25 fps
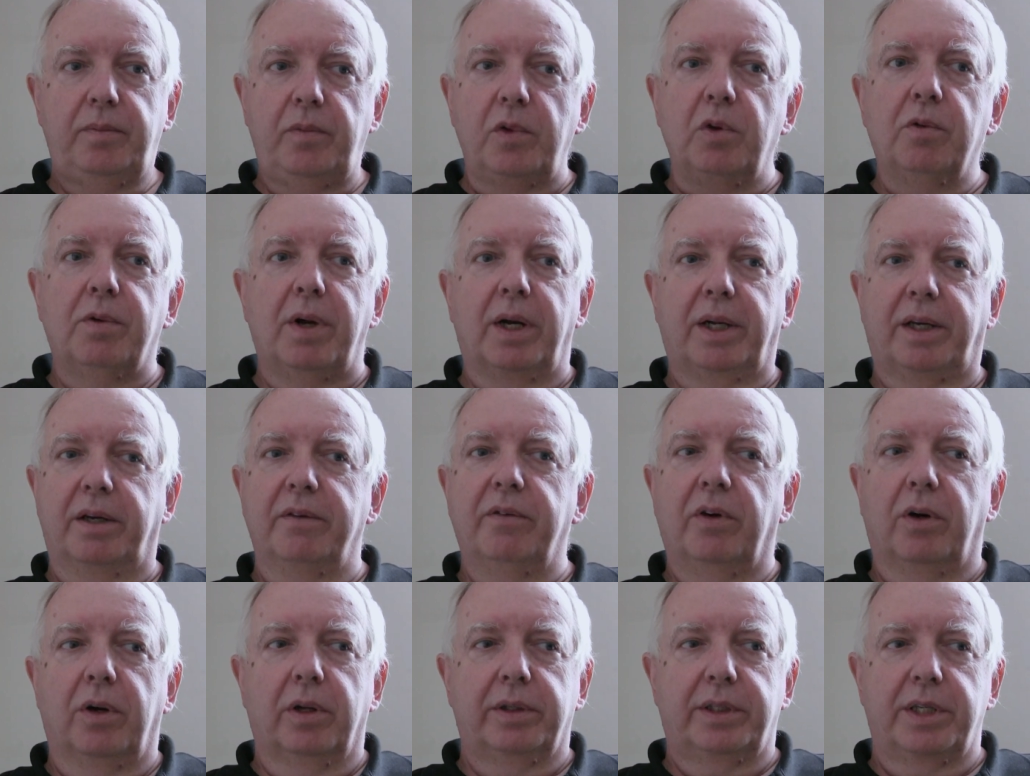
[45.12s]
Qualche
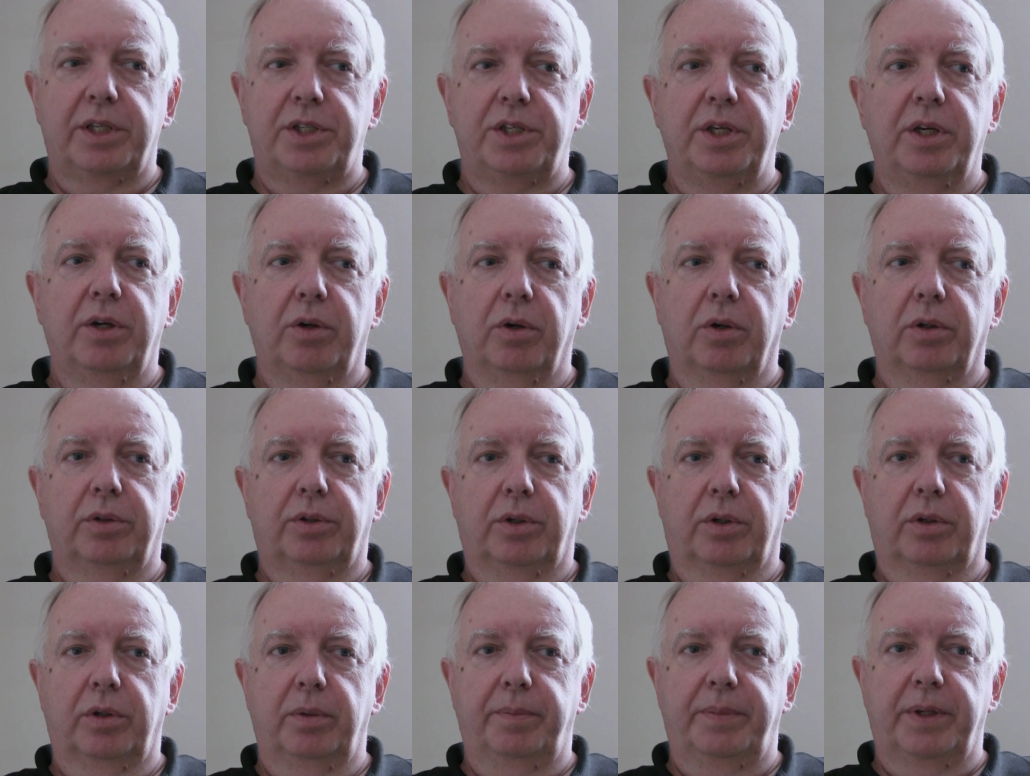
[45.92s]
volta si
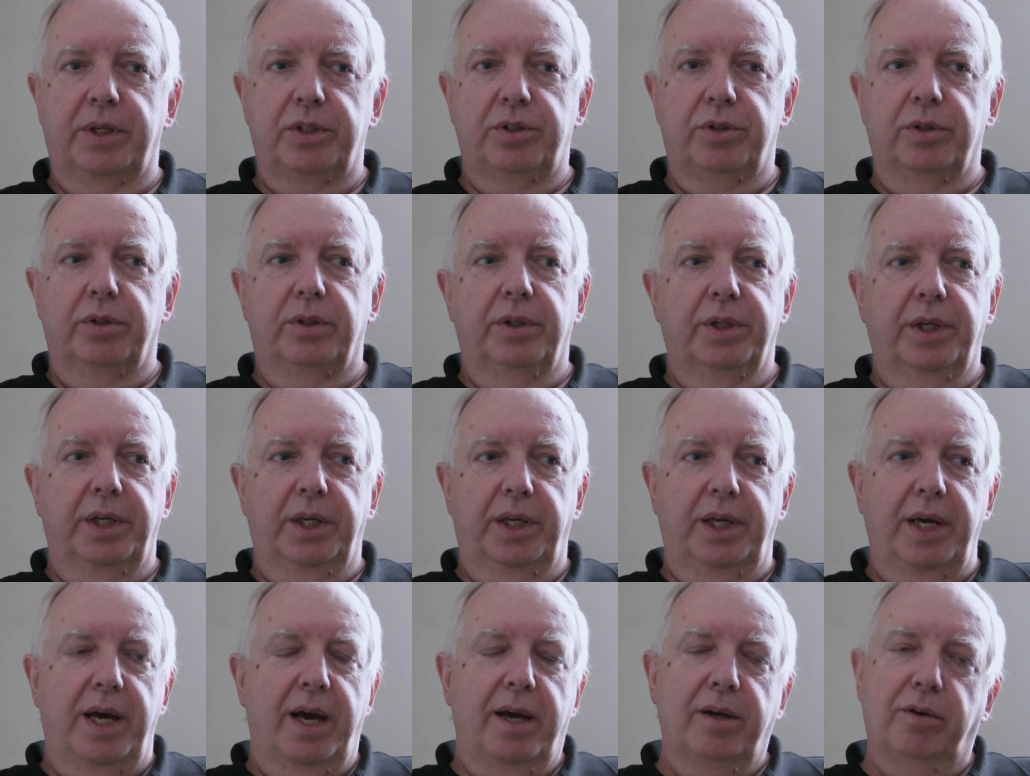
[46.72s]
incontrano
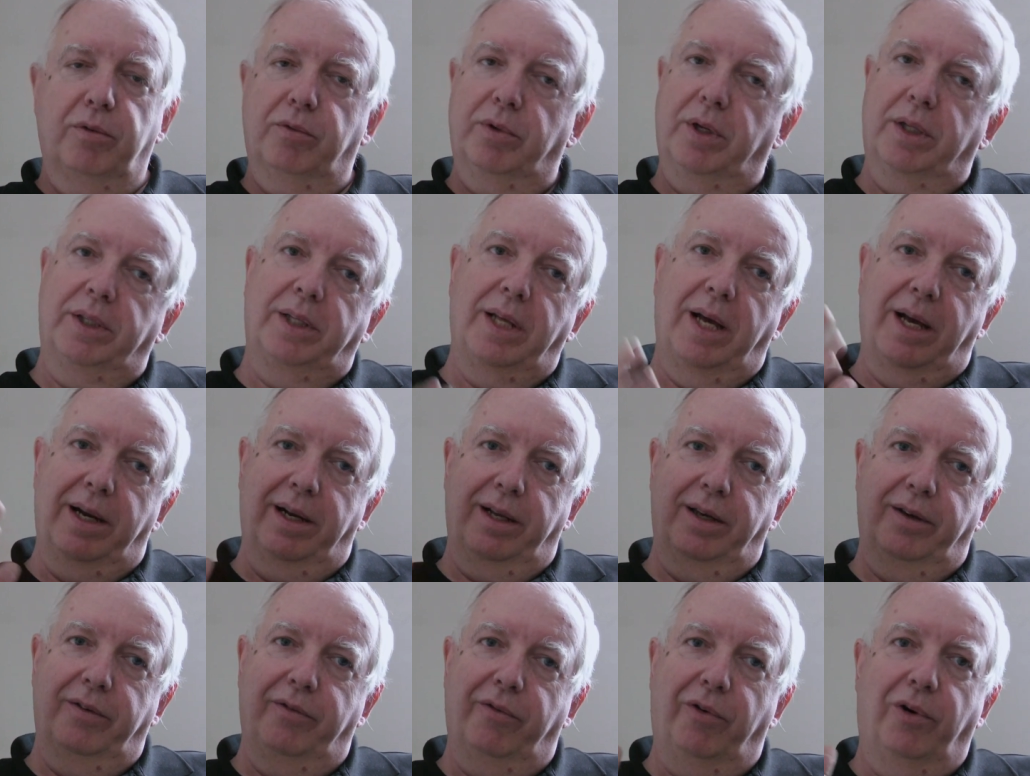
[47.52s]
persone che hanno una
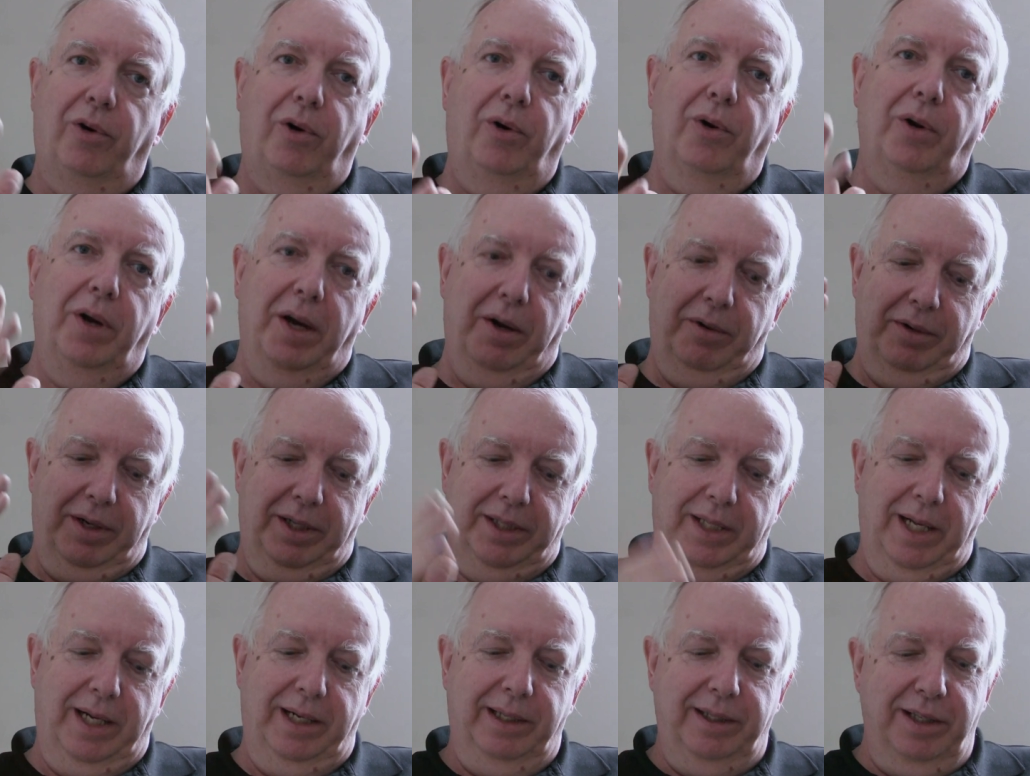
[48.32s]
tale foga,
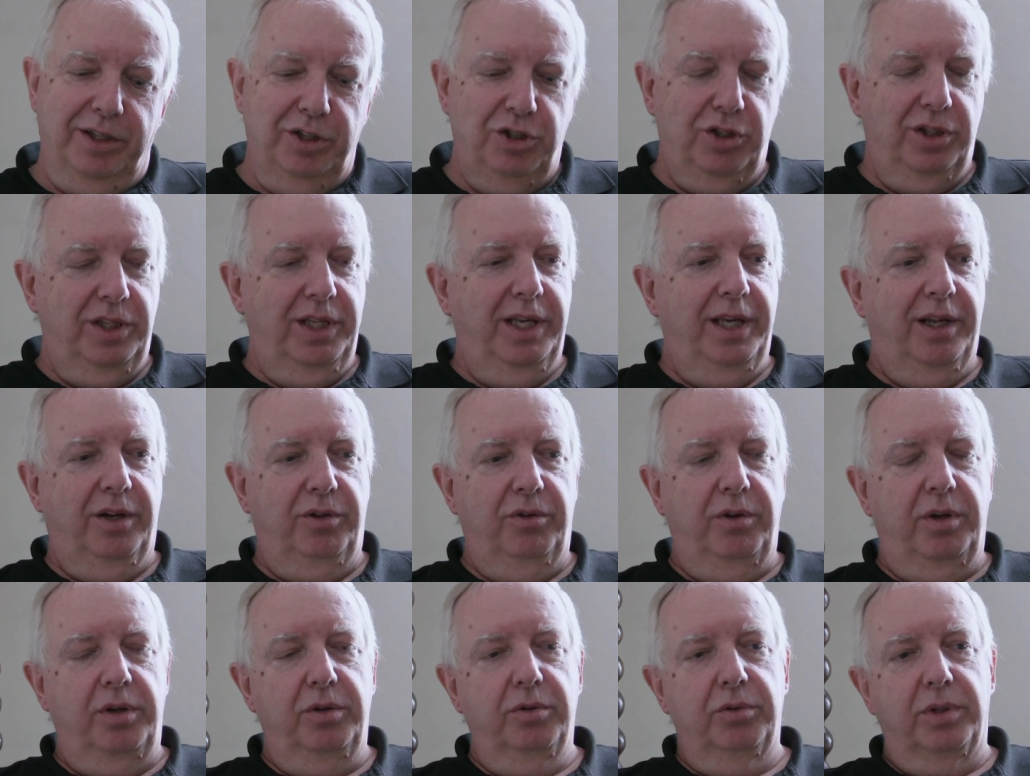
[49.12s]
un tale desiderio
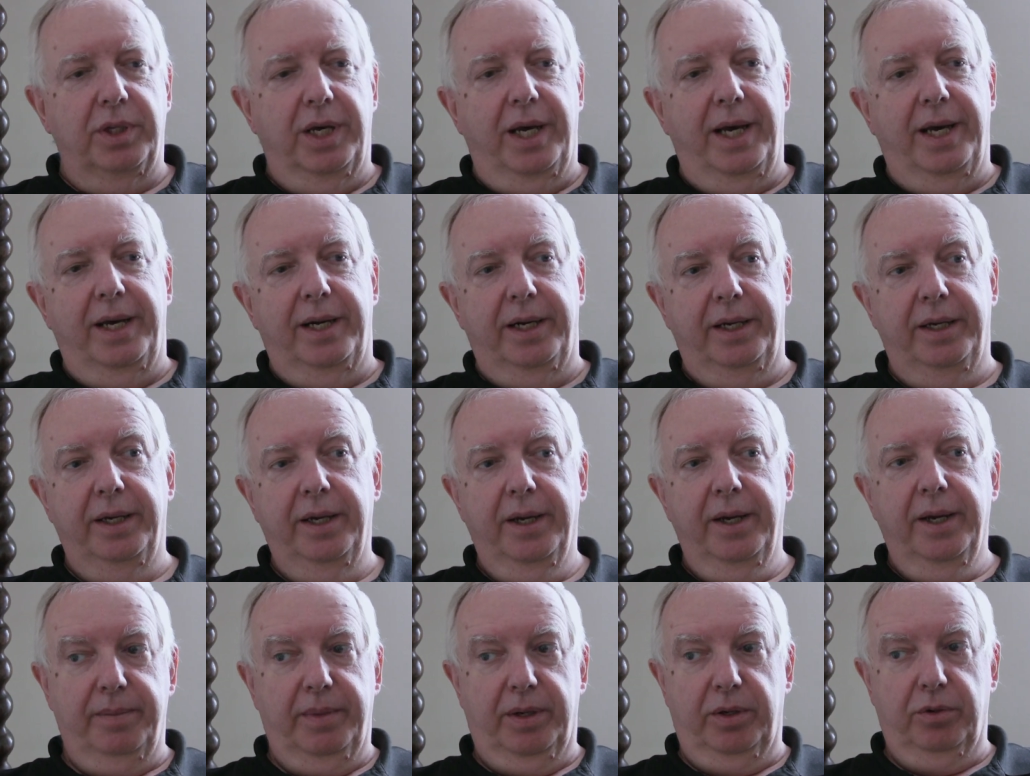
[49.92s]
di aiutare,
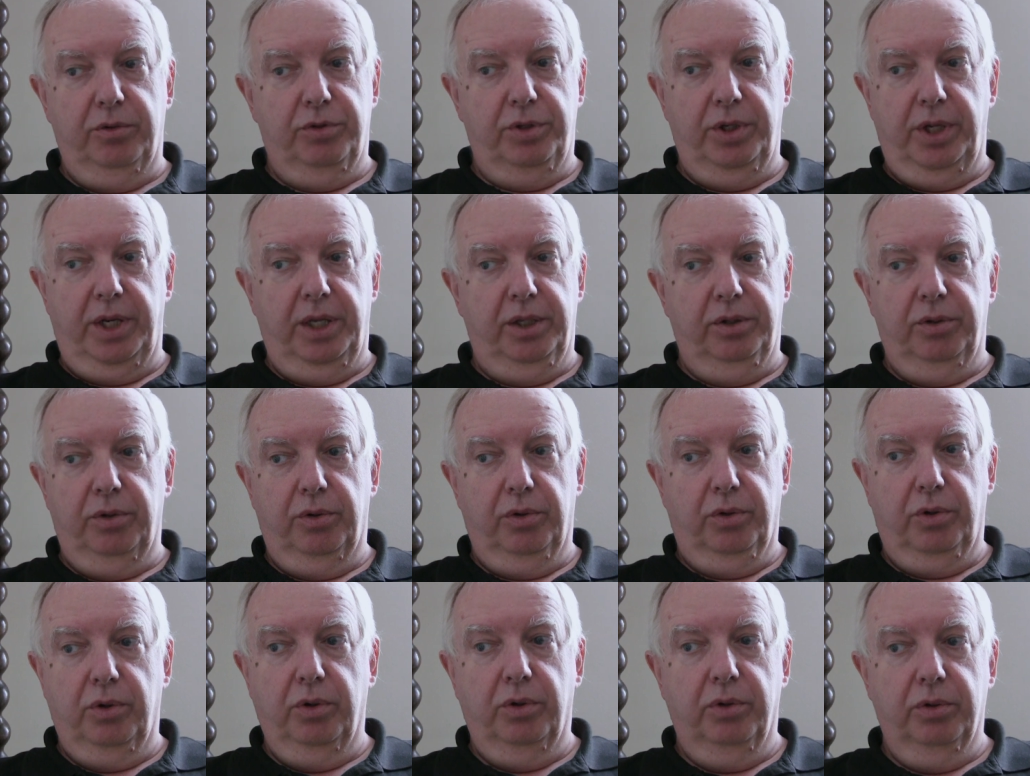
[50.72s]
ma non si
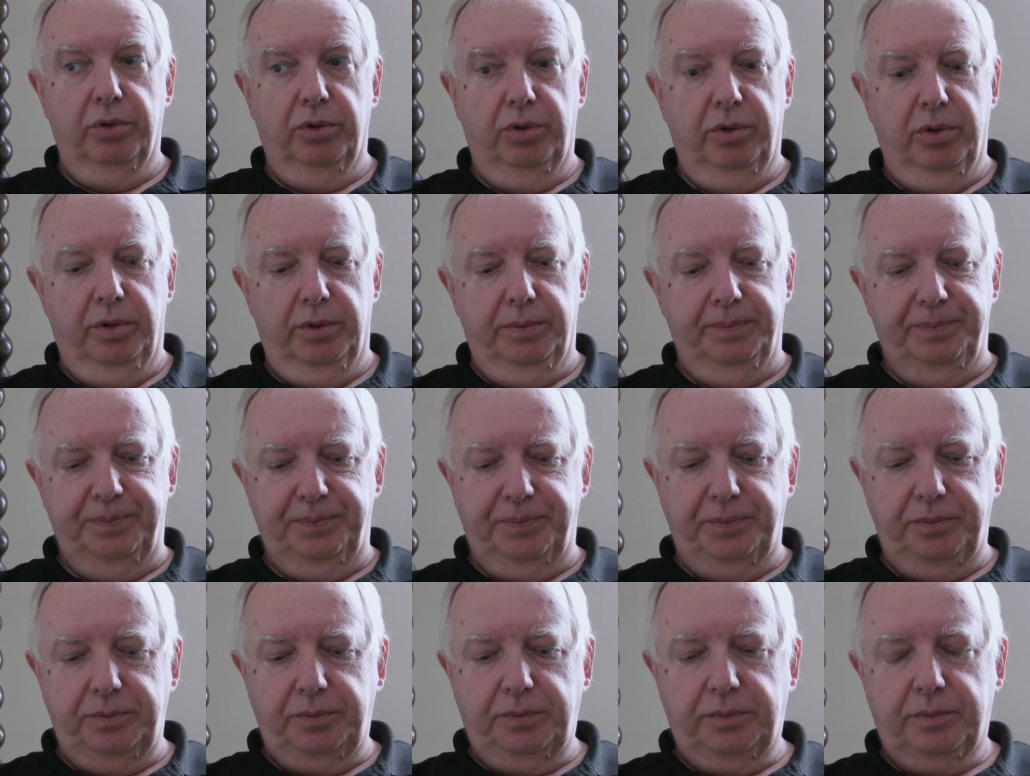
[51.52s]
rendono
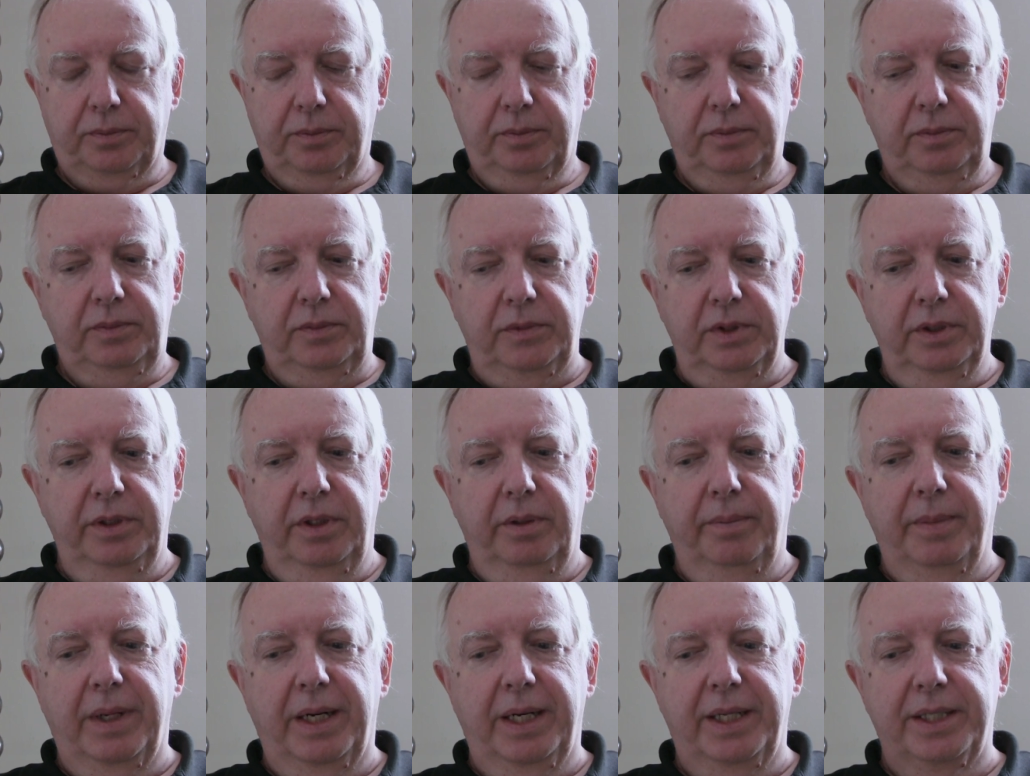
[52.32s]
conto
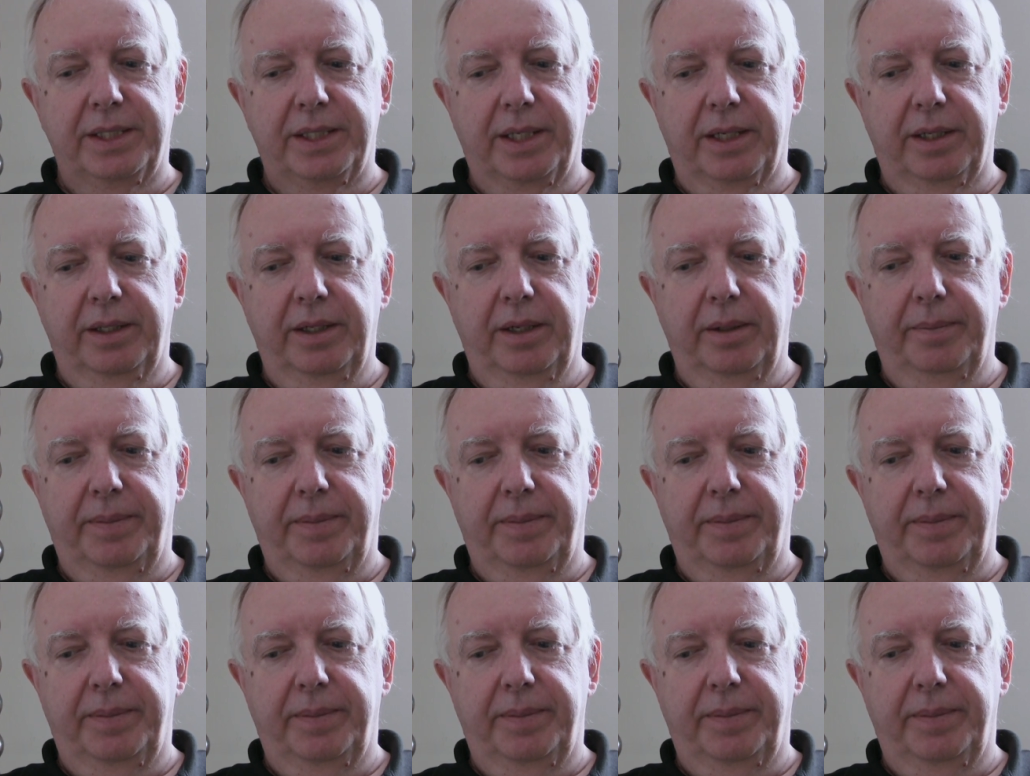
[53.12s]
del malessere delle